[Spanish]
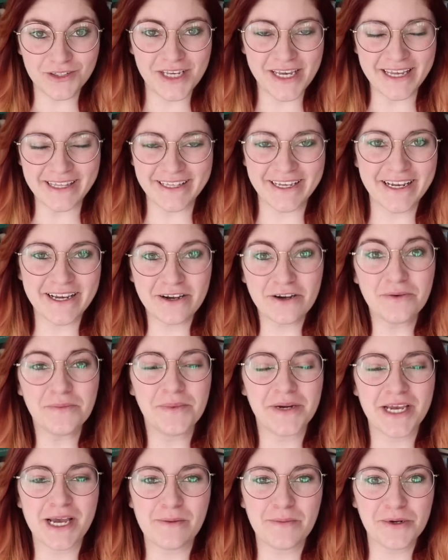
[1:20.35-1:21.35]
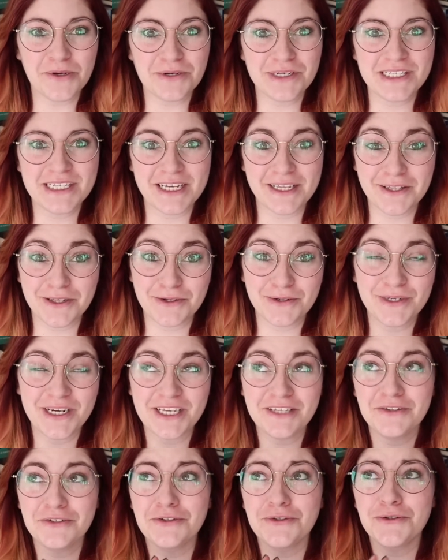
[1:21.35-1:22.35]
siguiente que compré aprovechando
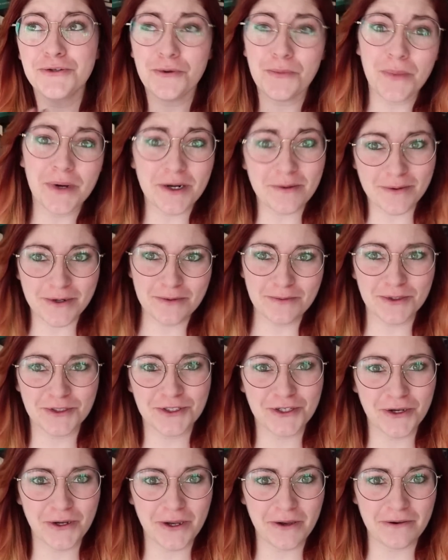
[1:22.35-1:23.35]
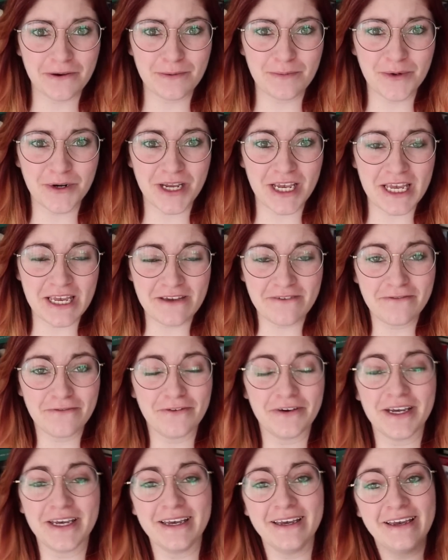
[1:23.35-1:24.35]
una super promoción que vi por ahí
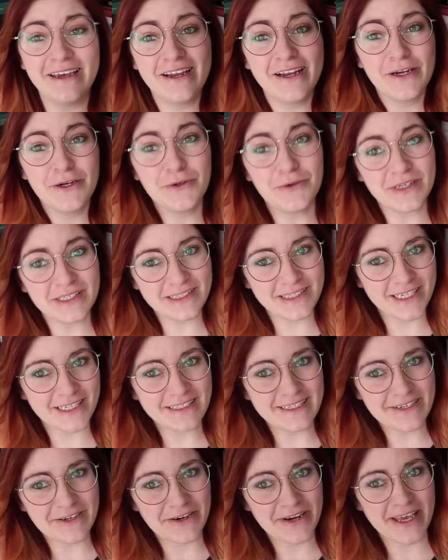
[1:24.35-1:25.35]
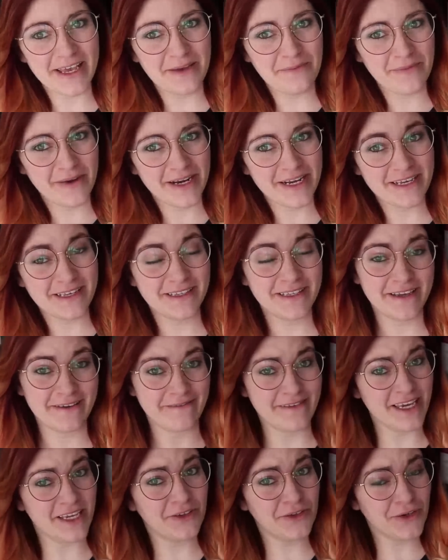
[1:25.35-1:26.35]
fue Nuestra Señora de París de
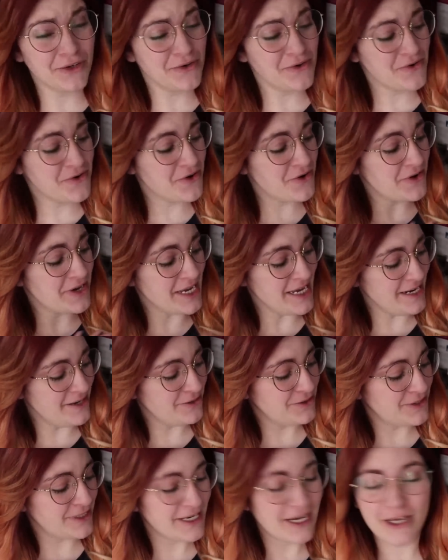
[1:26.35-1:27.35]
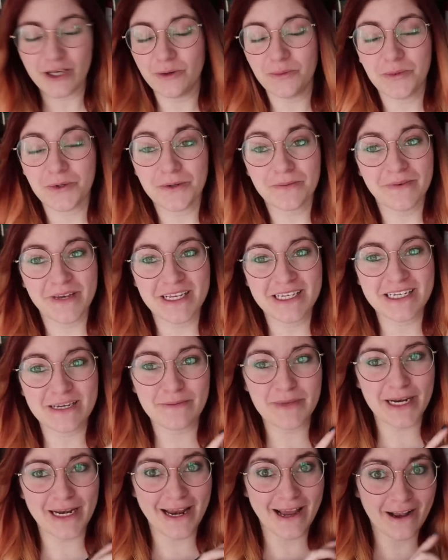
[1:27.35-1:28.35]
Víctor Hugo, ilustrado por
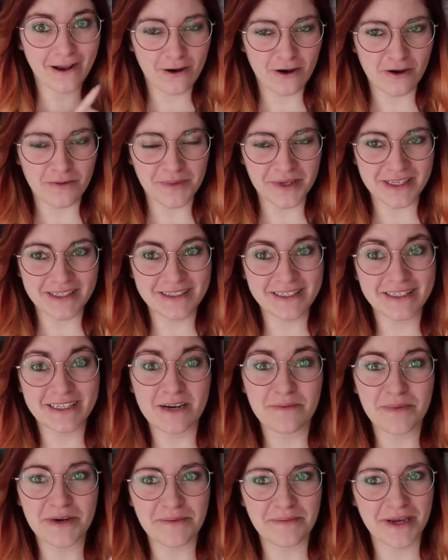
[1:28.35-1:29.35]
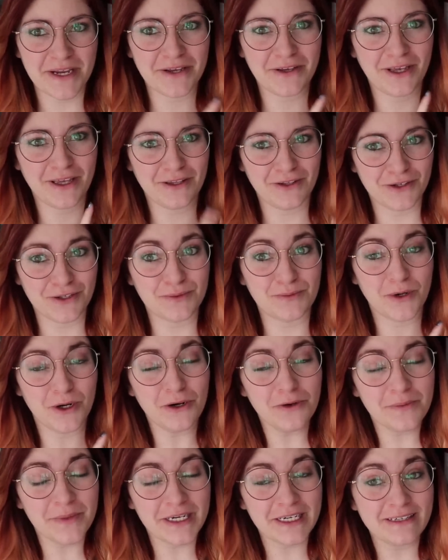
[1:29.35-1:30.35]
Benjamin Lacombe. Este es el primero de dos
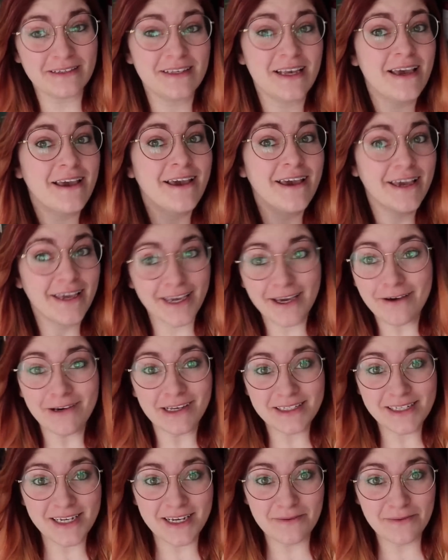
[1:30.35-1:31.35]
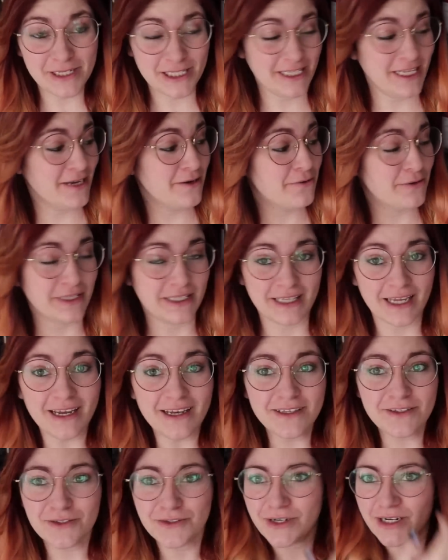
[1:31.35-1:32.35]
volúmenes que básicamente
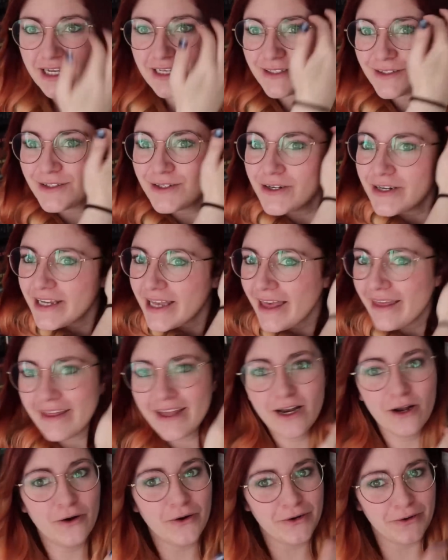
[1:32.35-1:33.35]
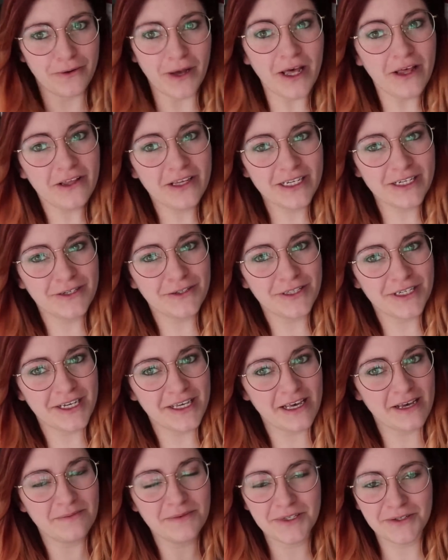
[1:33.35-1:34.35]
cuenta eso, la historia del jorobado de Notre
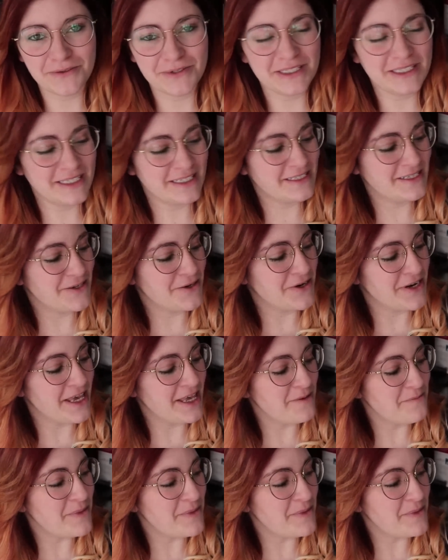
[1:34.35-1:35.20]
Dame de Nuestra Señora de